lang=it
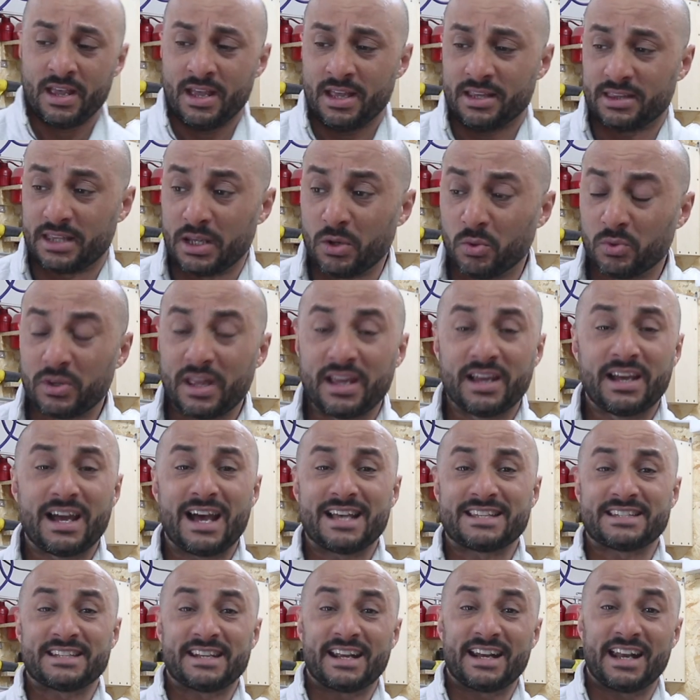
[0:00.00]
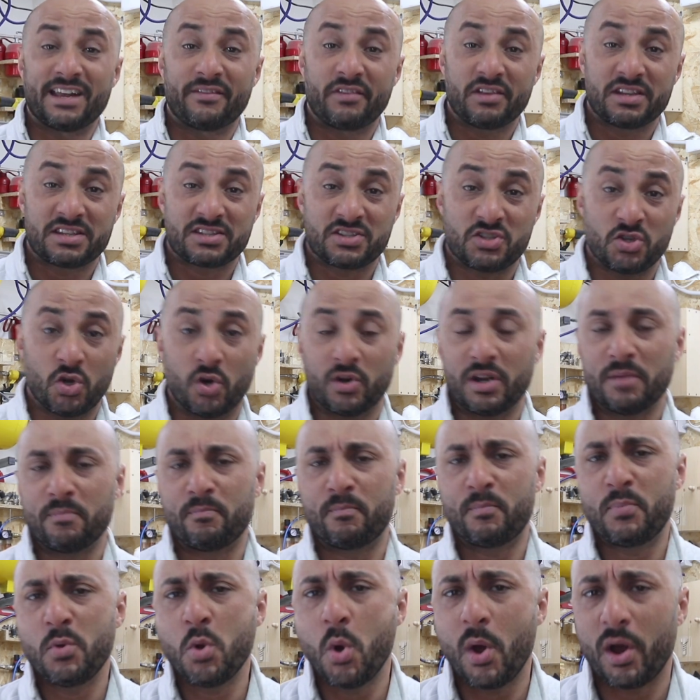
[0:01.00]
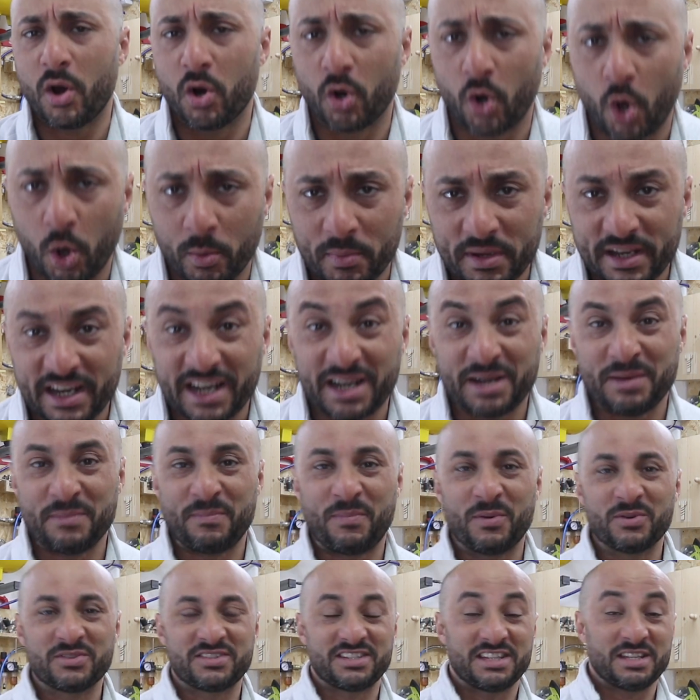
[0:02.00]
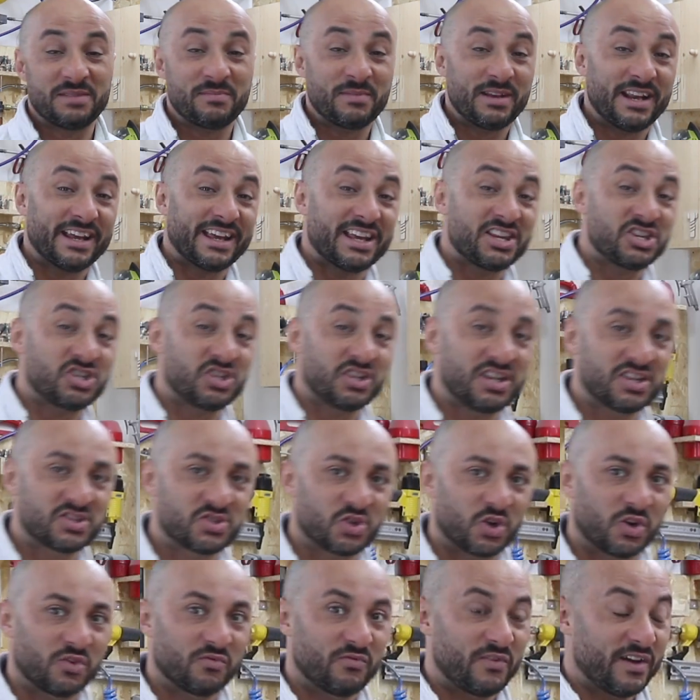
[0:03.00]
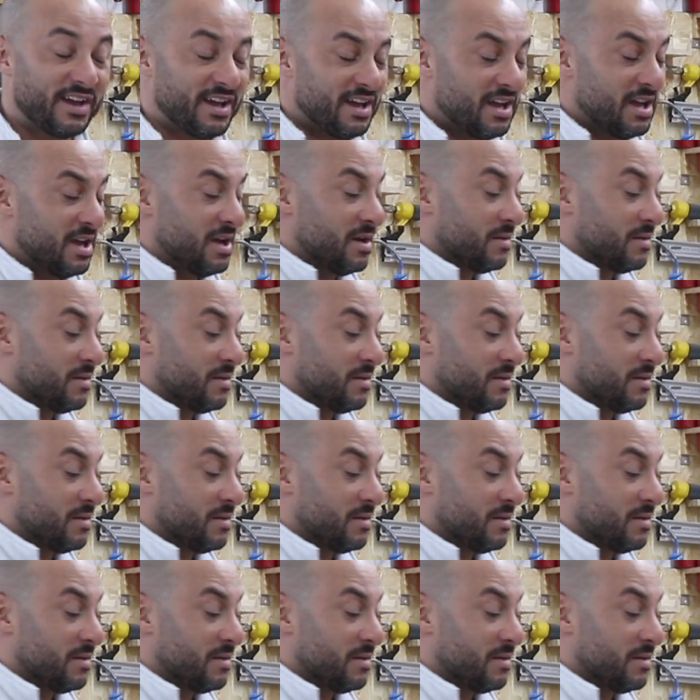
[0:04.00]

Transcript: tenuto in casa nella versione più economica possibile che ci risolve